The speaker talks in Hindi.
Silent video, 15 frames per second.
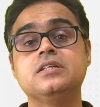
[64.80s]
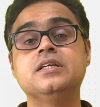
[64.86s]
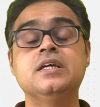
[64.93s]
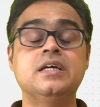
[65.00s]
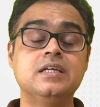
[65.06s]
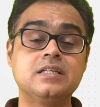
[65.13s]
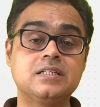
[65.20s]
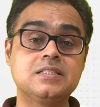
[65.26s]
की
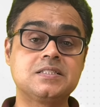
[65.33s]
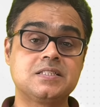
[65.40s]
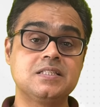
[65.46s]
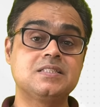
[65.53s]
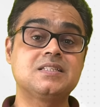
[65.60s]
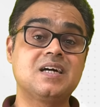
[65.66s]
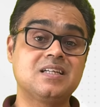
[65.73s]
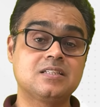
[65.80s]
किसके
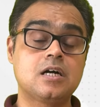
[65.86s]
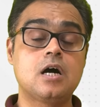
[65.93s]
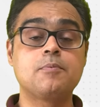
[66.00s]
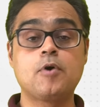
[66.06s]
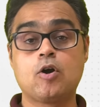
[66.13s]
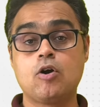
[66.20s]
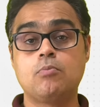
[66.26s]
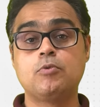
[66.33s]
साथ आप
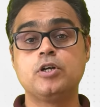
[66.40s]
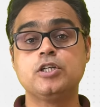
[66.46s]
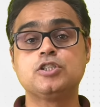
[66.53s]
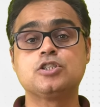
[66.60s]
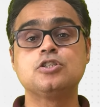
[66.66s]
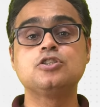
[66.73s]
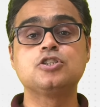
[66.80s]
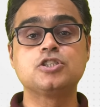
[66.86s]

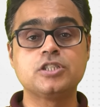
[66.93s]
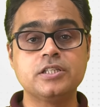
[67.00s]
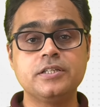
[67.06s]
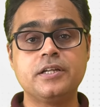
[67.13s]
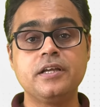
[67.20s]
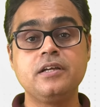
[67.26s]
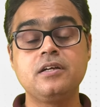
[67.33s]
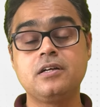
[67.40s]
अकोमोडेशन
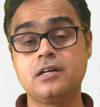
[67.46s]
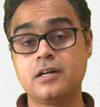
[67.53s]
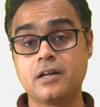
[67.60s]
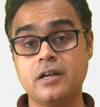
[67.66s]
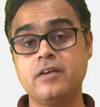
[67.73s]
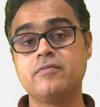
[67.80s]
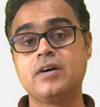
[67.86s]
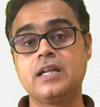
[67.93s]
शेयरिंग
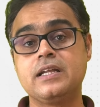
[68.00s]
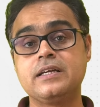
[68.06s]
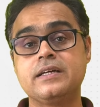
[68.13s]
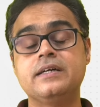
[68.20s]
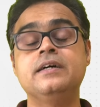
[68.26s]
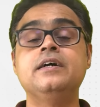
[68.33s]
करने वाले हैं